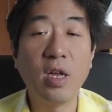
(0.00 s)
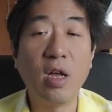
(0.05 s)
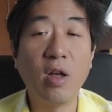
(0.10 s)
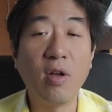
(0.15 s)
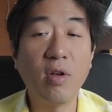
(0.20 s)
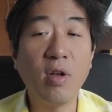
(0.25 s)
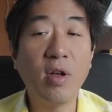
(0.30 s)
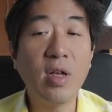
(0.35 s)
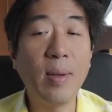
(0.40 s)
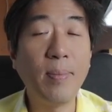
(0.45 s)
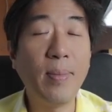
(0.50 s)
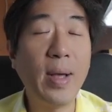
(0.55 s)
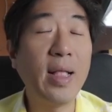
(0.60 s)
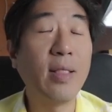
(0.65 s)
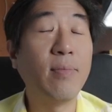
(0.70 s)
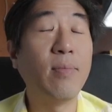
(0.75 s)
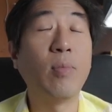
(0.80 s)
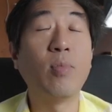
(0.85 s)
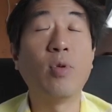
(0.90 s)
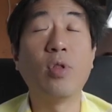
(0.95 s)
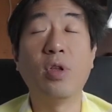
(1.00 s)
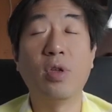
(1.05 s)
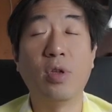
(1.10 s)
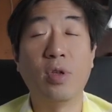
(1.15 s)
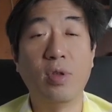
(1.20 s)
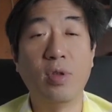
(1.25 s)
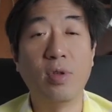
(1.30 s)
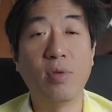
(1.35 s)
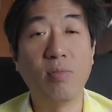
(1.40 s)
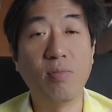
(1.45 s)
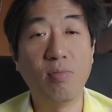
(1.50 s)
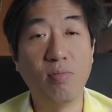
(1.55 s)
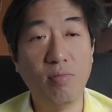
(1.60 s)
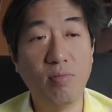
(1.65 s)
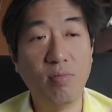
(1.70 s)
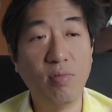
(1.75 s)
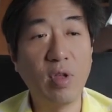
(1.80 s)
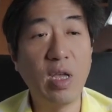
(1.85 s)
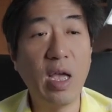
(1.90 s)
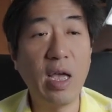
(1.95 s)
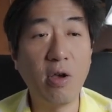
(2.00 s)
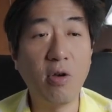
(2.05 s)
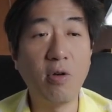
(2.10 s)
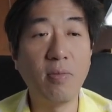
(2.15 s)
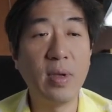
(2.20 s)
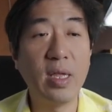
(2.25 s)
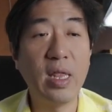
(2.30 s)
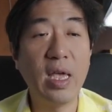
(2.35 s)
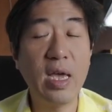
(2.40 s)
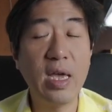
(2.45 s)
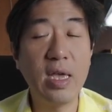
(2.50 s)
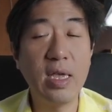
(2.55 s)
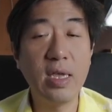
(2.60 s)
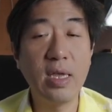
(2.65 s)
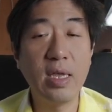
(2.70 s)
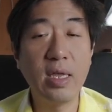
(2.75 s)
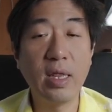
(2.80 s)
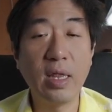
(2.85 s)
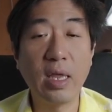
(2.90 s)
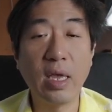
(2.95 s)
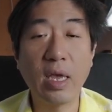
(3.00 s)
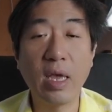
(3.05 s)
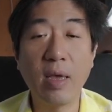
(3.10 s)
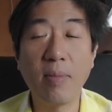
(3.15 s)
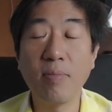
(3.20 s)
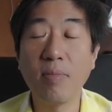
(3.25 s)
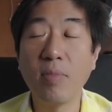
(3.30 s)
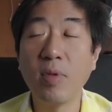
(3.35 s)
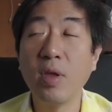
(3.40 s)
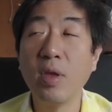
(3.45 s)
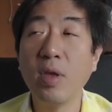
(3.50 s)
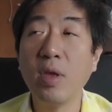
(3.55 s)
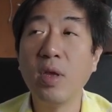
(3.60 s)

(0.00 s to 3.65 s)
เขาก็กลับบ้านไปหมดเลยขายของไม่ได้นะครับ